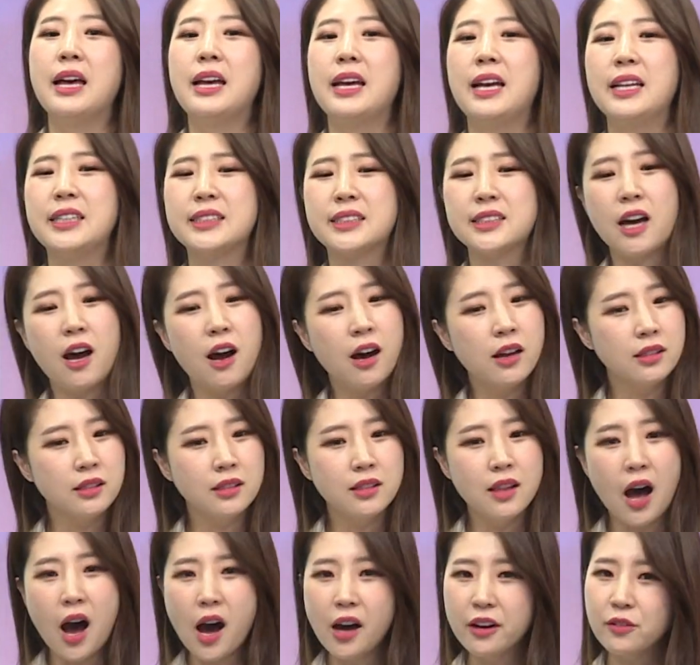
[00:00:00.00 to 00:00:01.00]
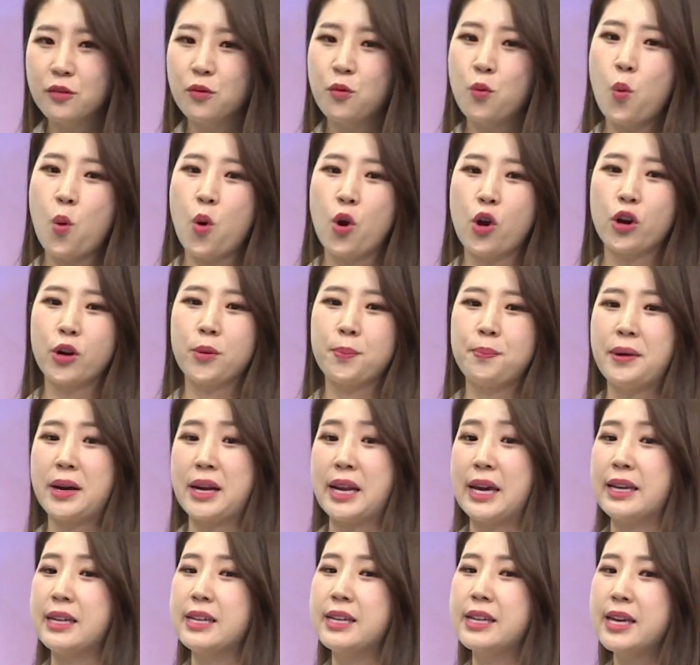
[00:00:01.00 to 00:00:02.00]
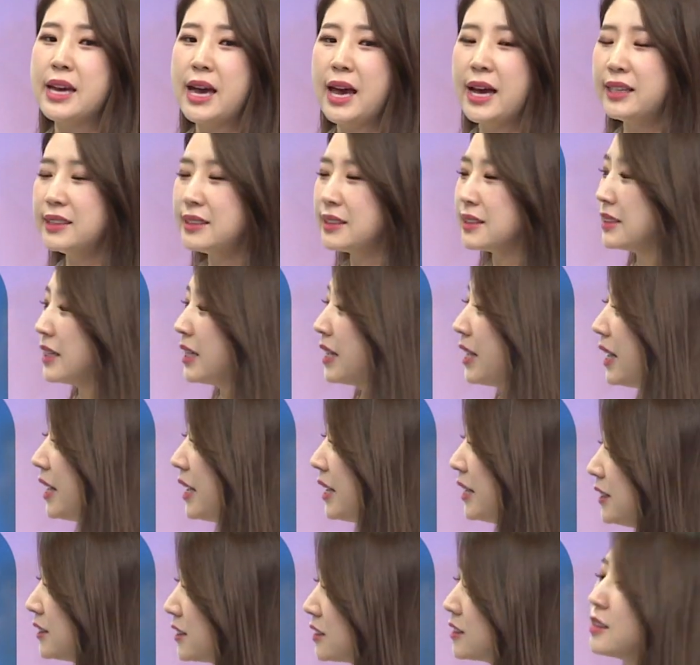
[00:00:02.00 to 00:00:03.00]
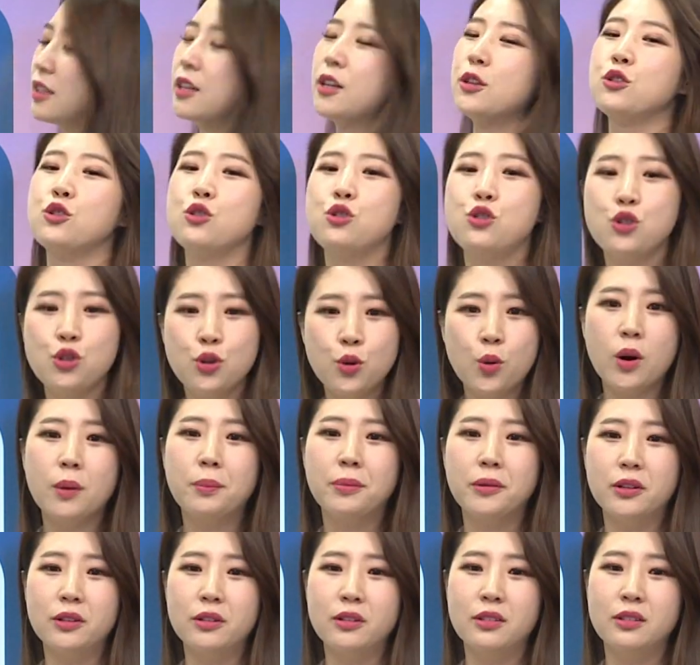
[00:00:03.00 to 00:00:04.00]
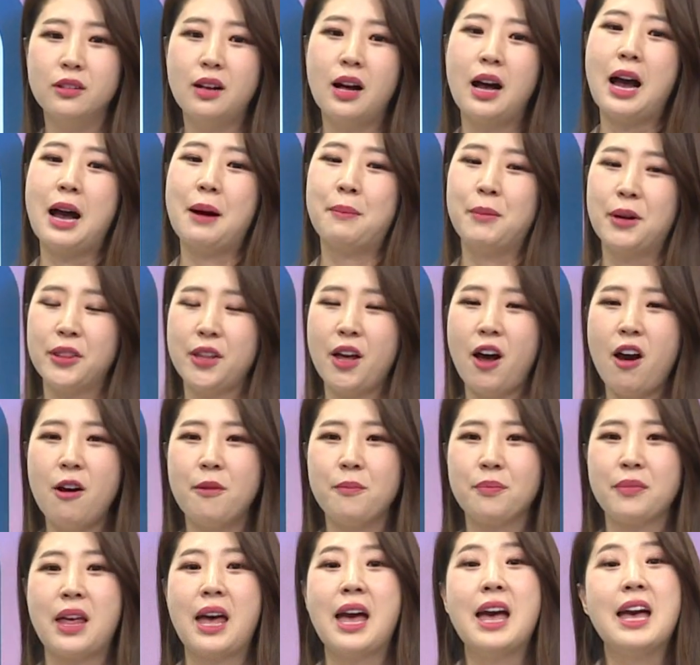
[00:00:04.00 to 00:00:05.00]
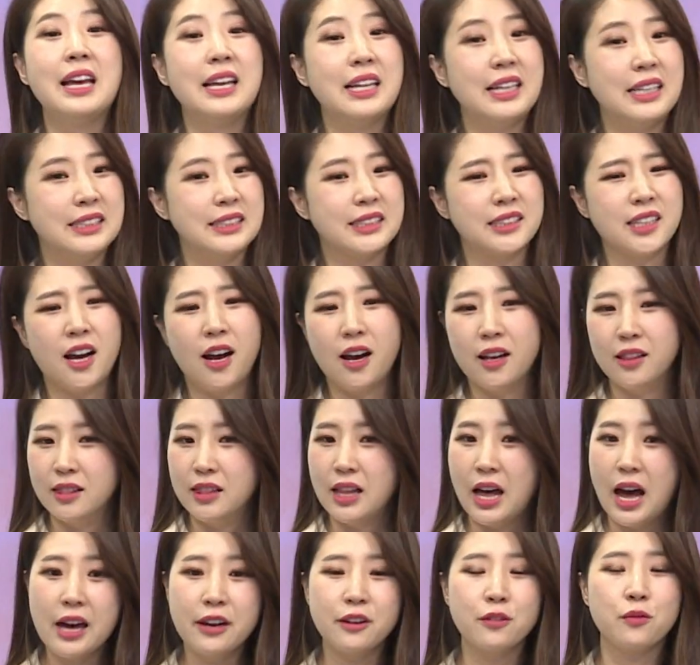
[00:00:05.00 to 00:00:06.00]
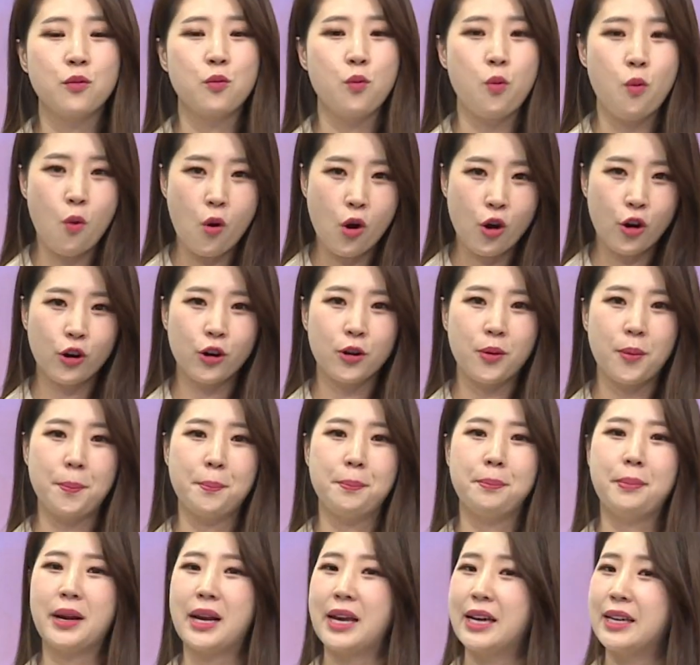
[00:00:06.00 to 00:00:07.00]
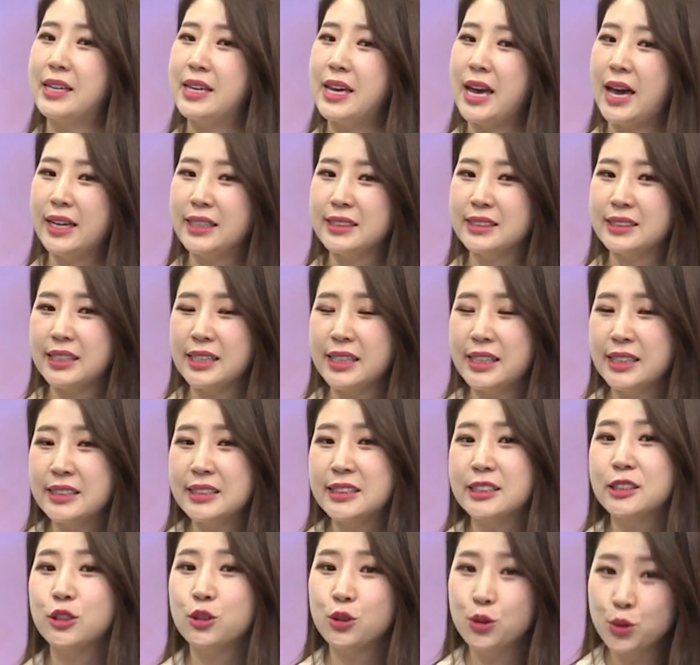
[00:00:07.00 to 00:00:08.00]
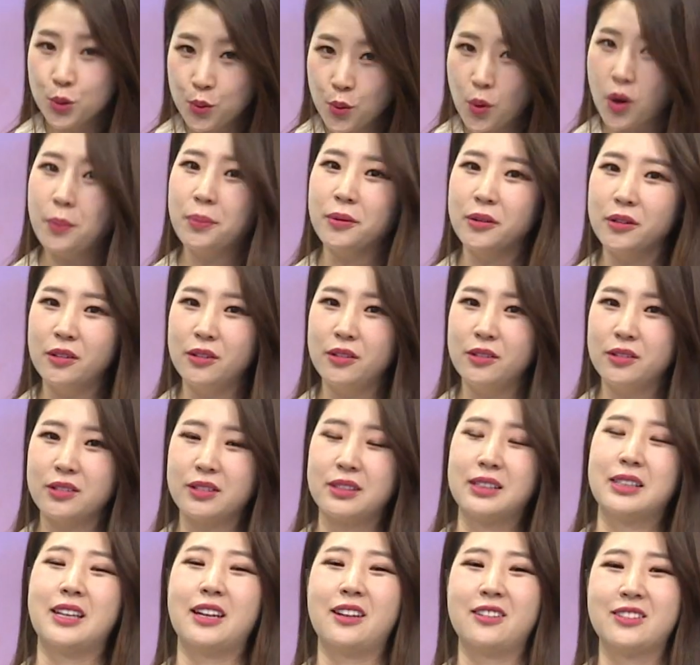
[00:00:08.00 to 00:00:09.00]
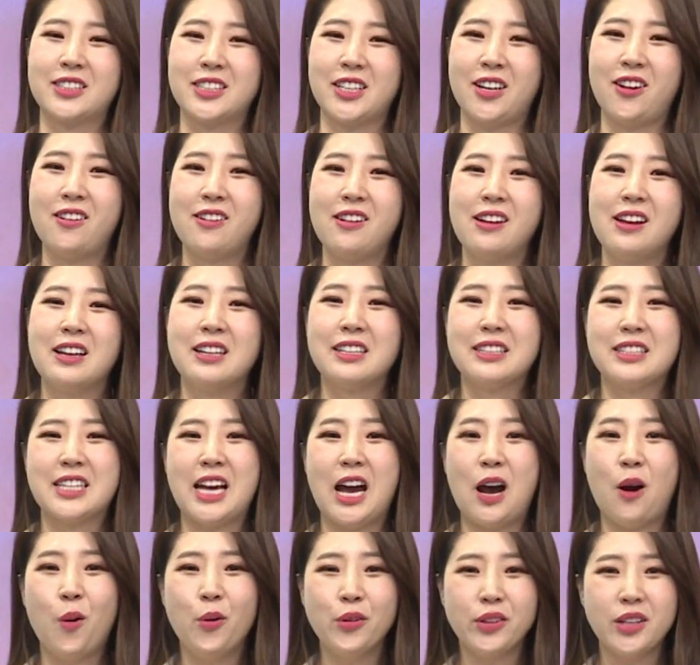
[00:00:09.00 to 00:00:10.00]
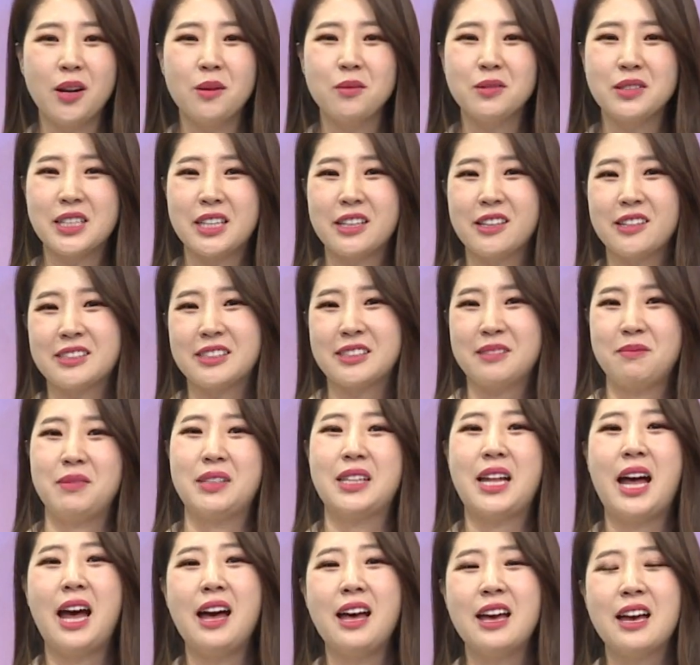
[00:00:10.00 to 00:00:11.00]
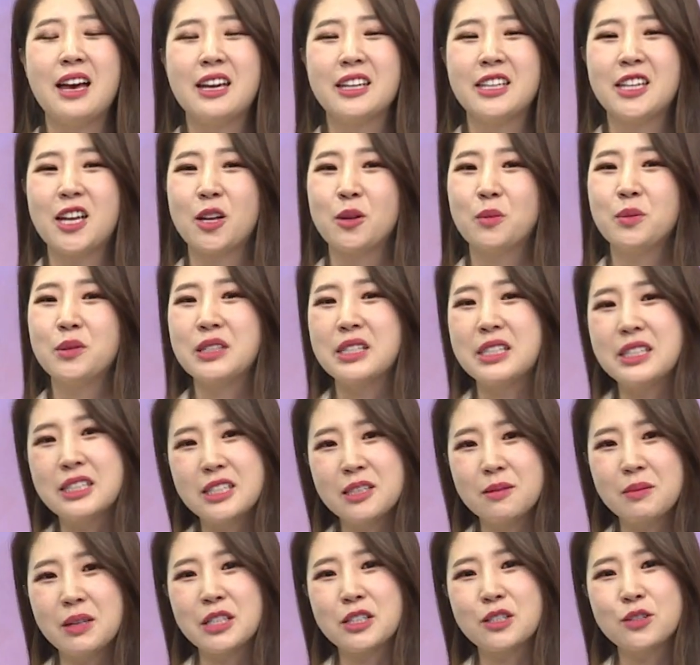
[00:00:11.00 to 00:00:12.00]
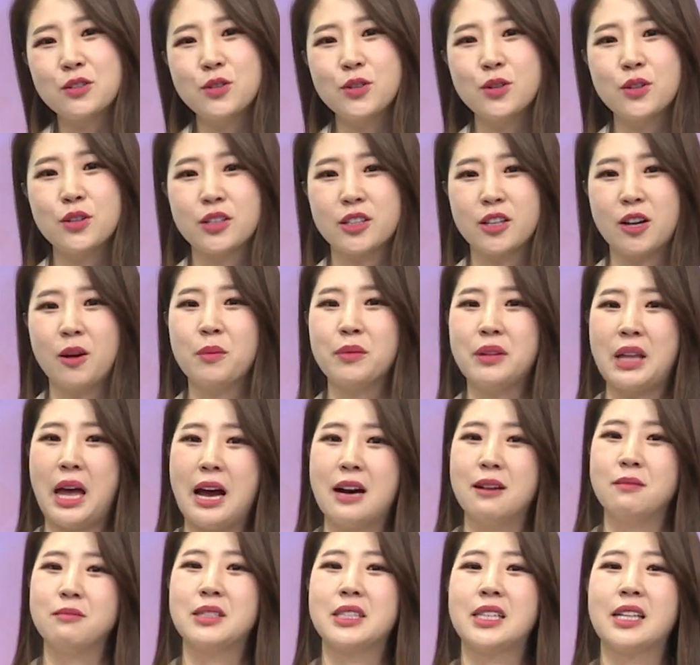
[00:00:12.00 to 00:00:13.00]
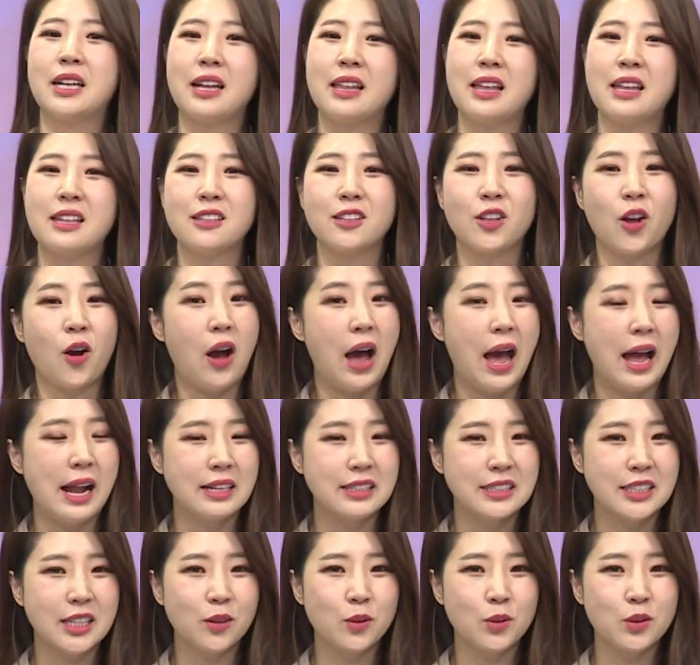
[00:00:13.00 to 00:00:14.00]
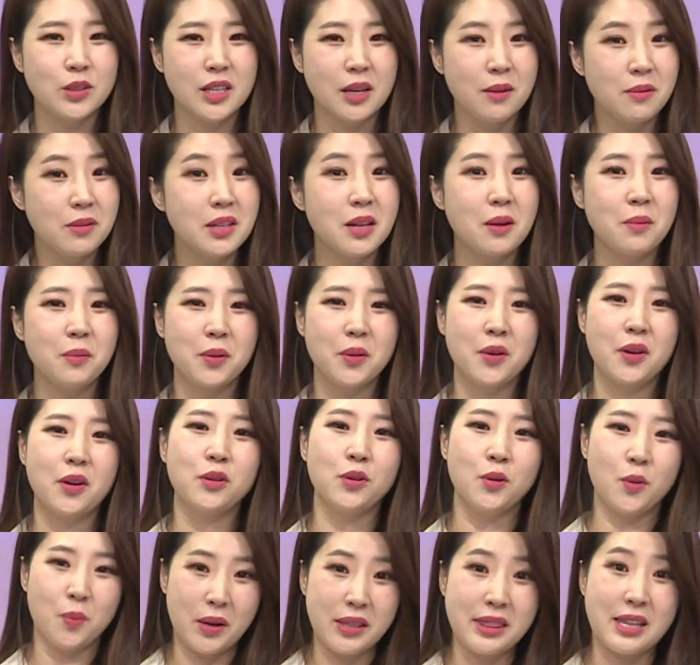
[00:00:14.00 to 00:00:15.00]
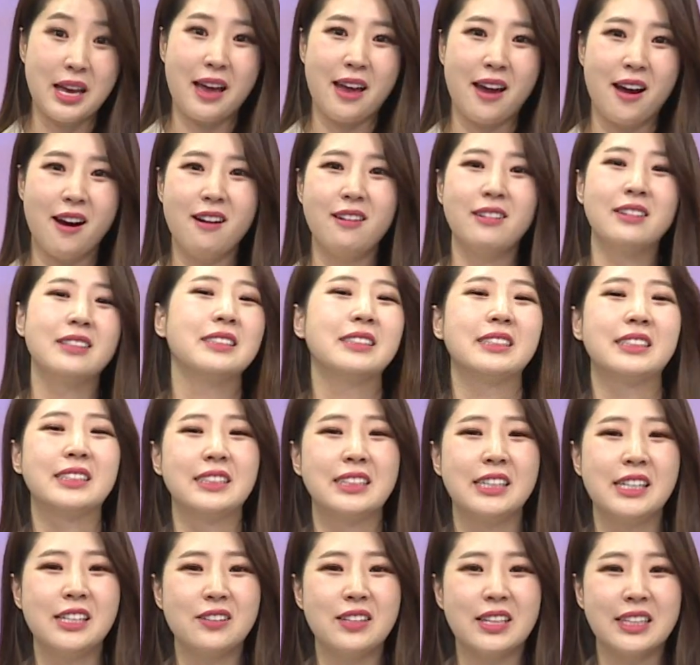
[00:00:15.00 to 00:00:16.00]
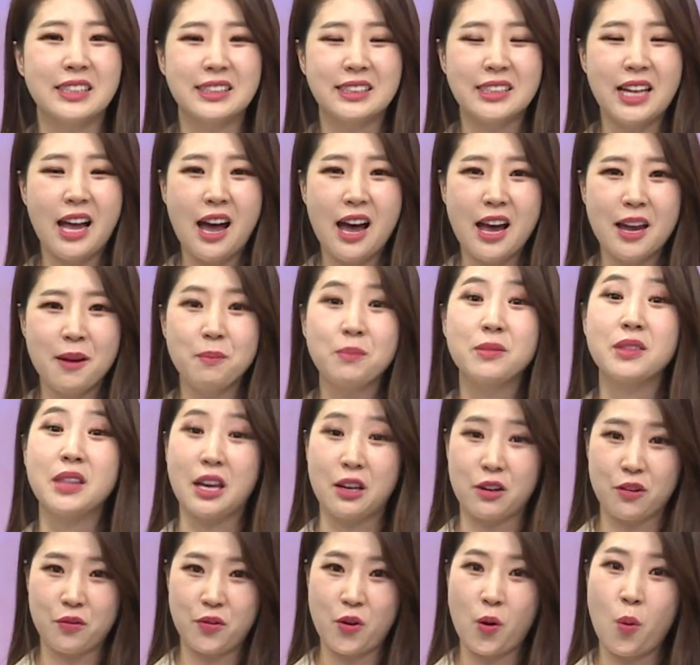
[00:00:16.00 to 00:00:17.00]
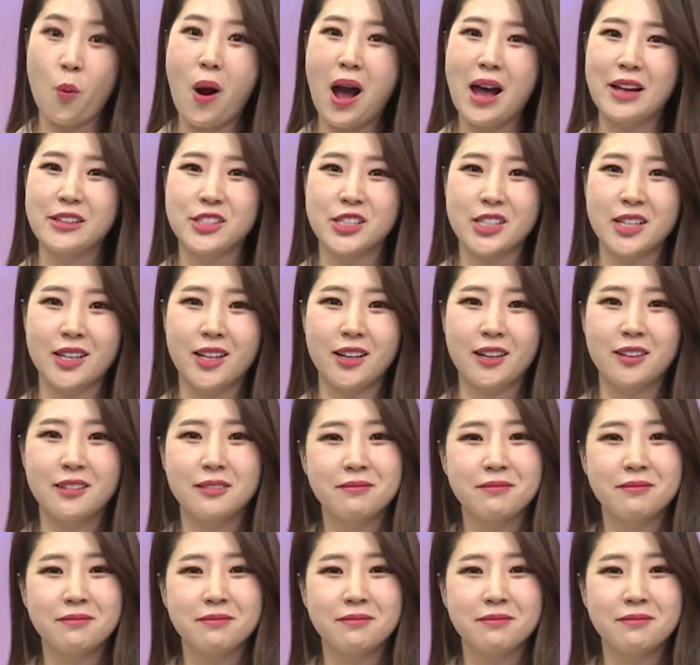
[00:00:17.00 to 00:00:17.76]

It's a lot of work, but I guess it's doable. 한 번 더. It's a lot of work, But I guess it's doable. 그렇죠. 자, 오늘의 문장이었습니다. 여러분 잊지 마시고 그러면 다음 시간에는 더 알차고 재미난 표현 또 만나요. See you next time. Thank you for watching.